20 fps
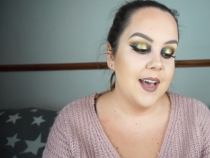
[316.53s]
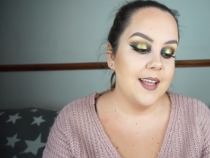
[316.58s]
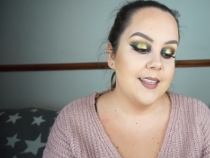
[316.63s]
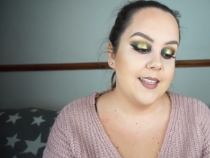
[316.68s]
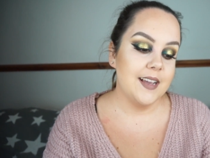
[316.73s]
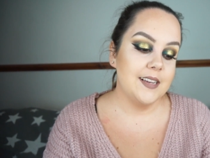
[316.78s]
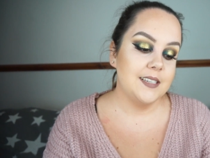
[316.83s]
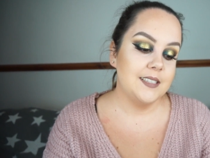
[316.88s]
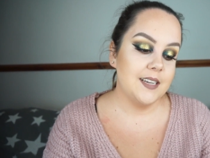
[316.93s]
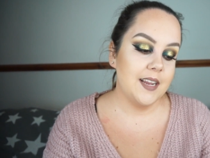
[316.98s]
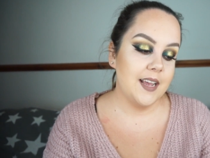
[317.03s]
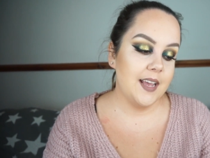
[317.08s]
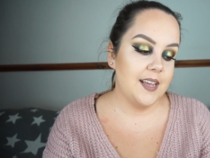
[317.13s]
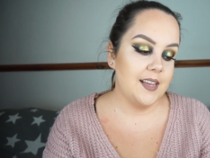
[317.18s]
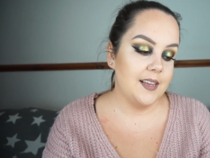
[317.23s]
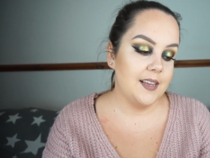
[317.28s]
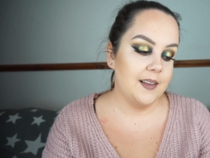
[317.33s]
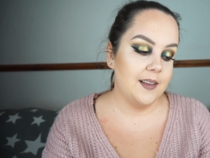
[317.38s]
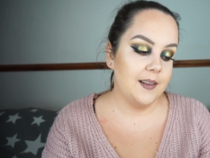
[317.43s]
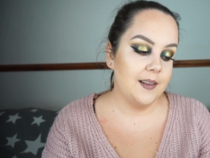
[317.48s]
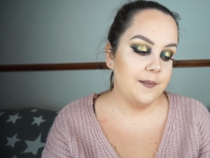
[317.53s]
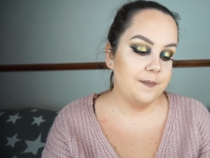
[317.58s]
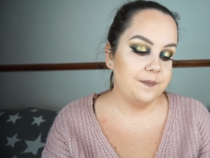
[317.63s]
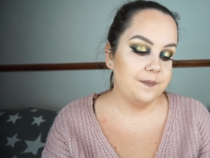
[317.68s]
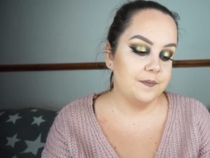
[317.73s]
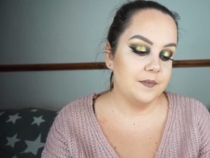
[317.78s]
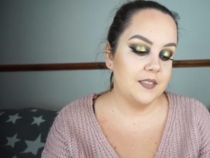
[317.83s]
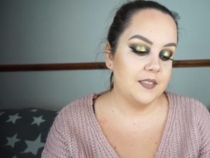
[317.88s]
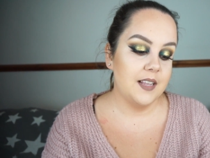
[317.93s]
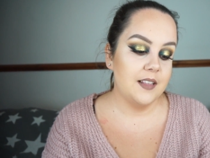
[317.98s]
Także
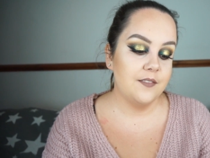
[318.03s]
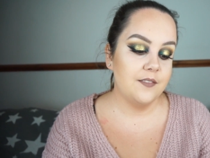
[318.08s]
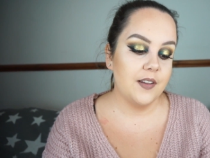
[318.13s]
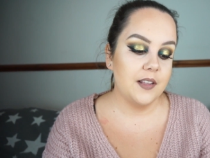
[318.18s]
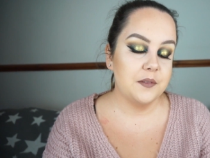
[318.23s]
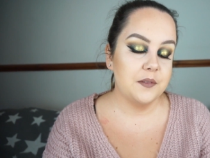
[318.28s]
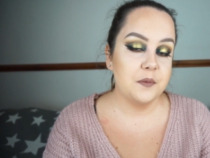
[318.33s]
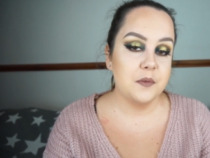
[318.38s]
um, te z Was,